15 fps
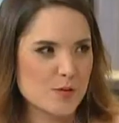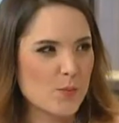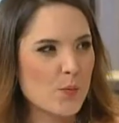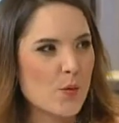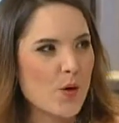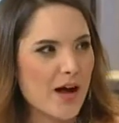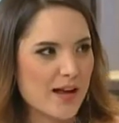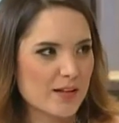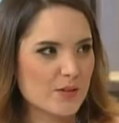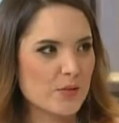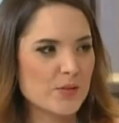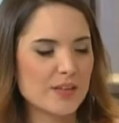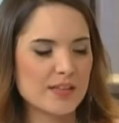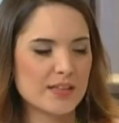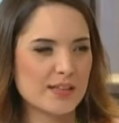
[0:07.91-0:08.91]
como
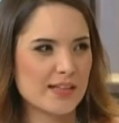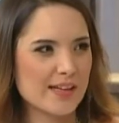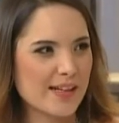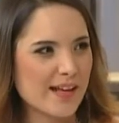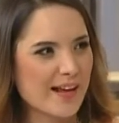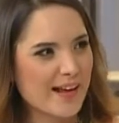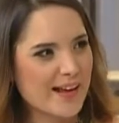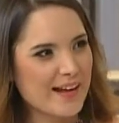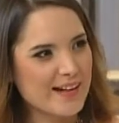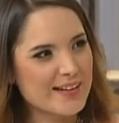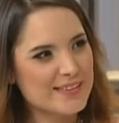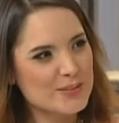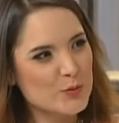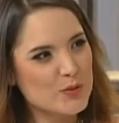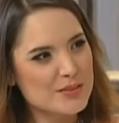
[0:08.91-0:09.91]
algo. Y
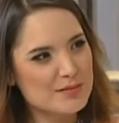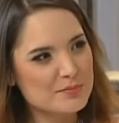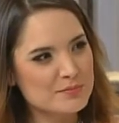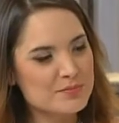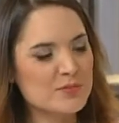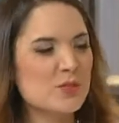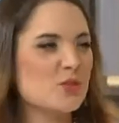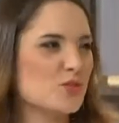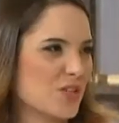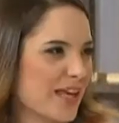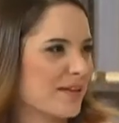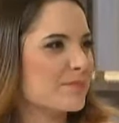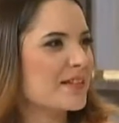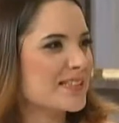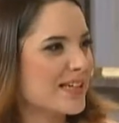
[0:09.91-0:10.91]
es, pues, no
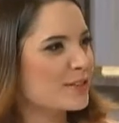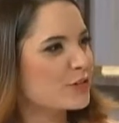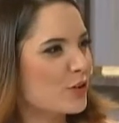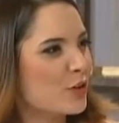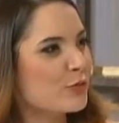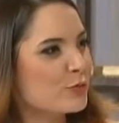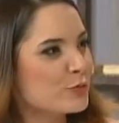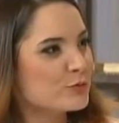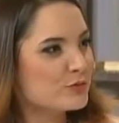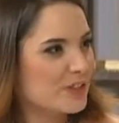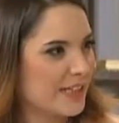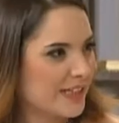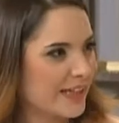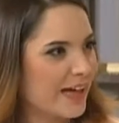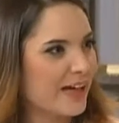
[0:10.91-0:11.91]
sé, me siento
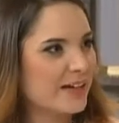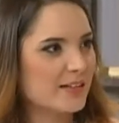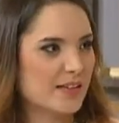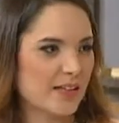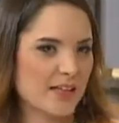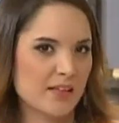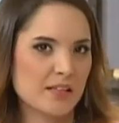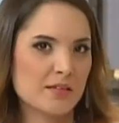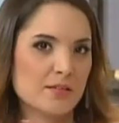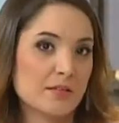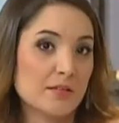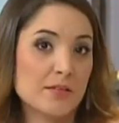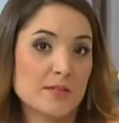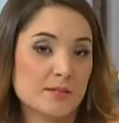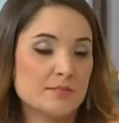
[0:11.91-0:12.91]
confundida eh,
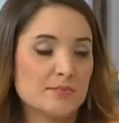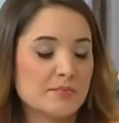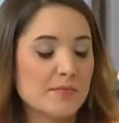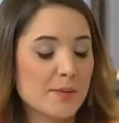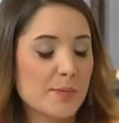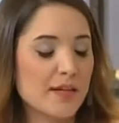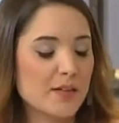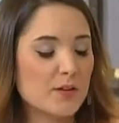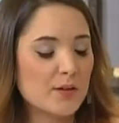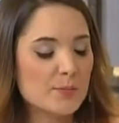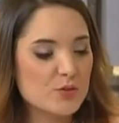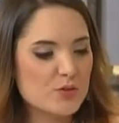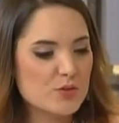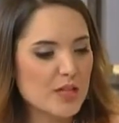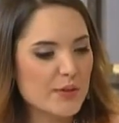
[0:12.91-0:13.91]
y me imagino que
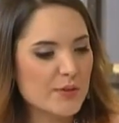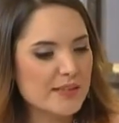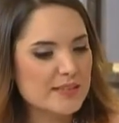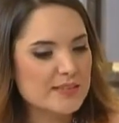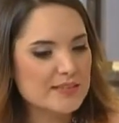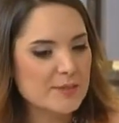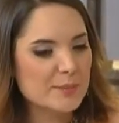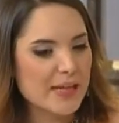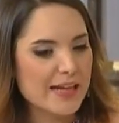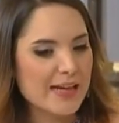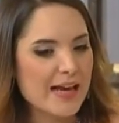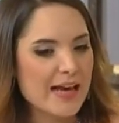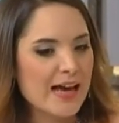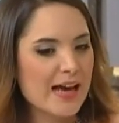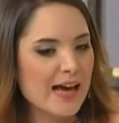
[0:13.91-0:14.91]
muchos televidentes
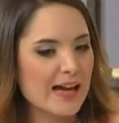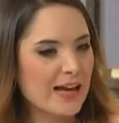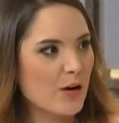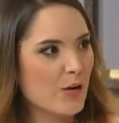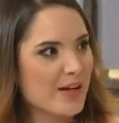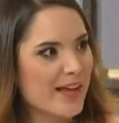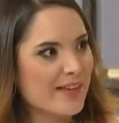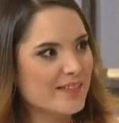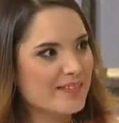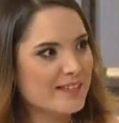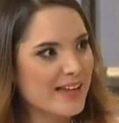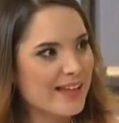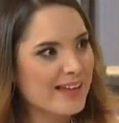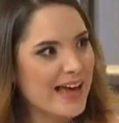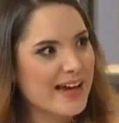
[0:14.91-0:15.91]
también, a la hora
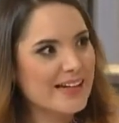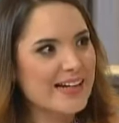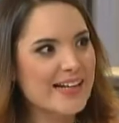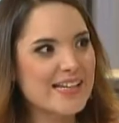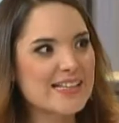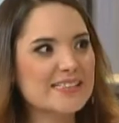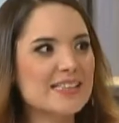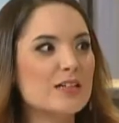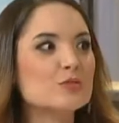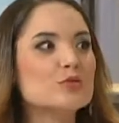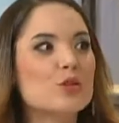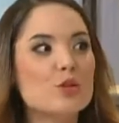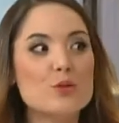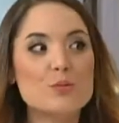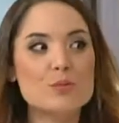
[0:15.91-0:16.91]
de darle esa
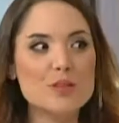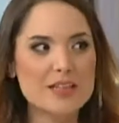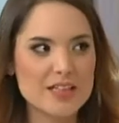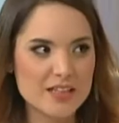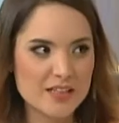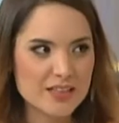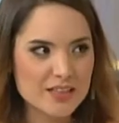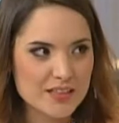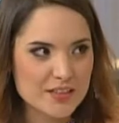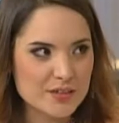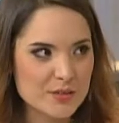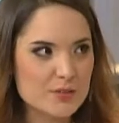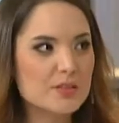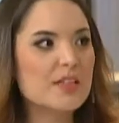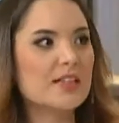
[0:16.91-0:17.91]
autonomía al
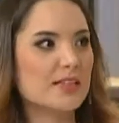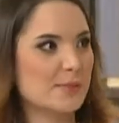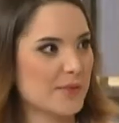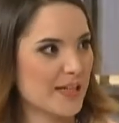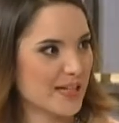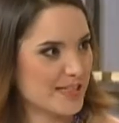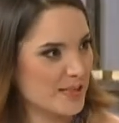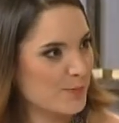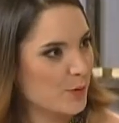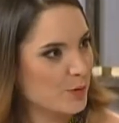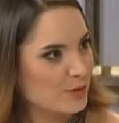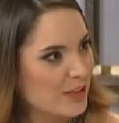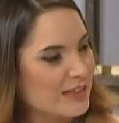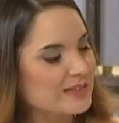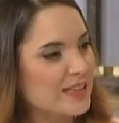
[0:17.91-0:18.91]
niño y que también es
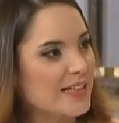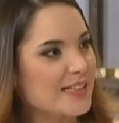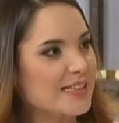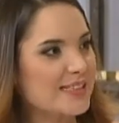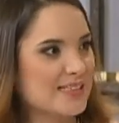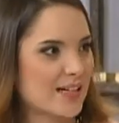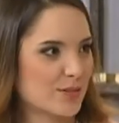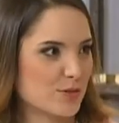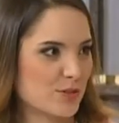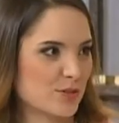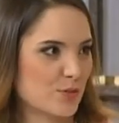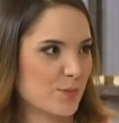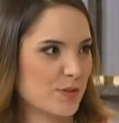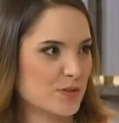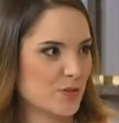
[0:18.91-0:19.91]
importante que desarrolle
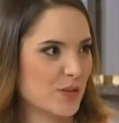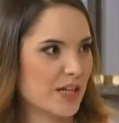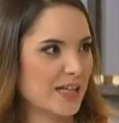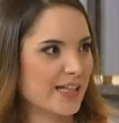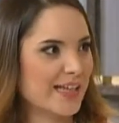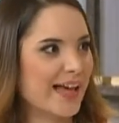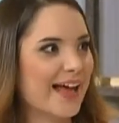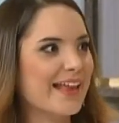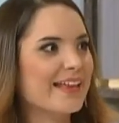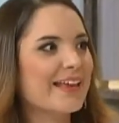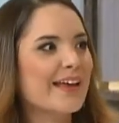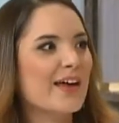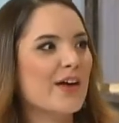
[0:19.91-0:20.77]
su personalidad,